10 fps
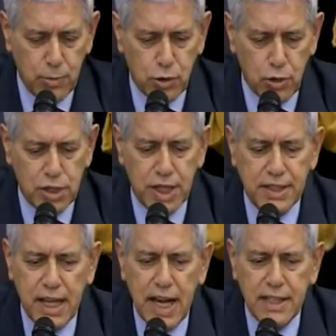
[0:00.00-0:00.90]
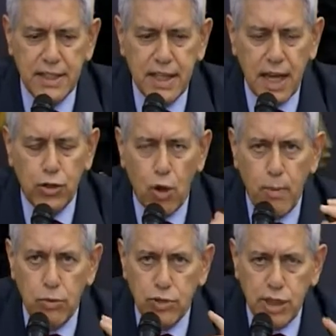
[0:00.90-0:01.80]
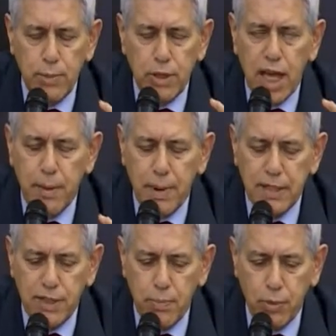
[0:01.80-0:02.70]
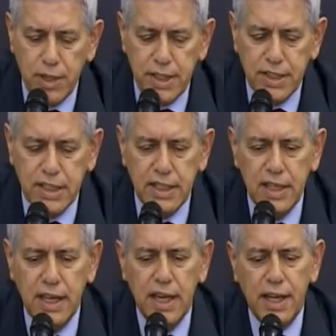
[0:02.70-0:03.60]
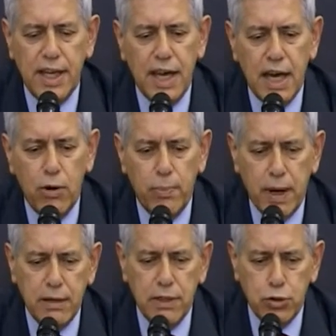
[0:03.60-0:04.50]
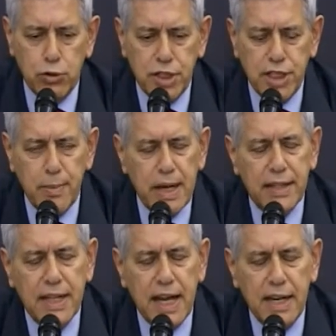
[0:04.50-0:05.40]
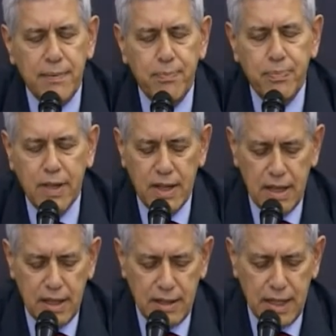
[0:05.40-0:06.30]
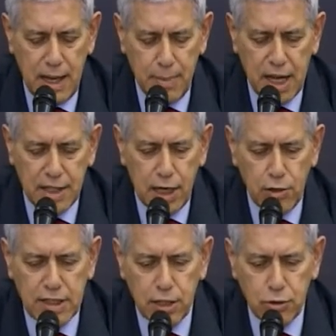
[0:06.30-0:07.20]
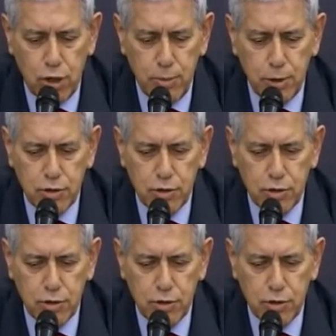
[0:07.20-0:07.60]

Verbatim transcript: vamos hoje à tarde retomar um símbolo da repressão política, que é o prédio da Justiça Militar da Brigadeiro Luiz Antônio,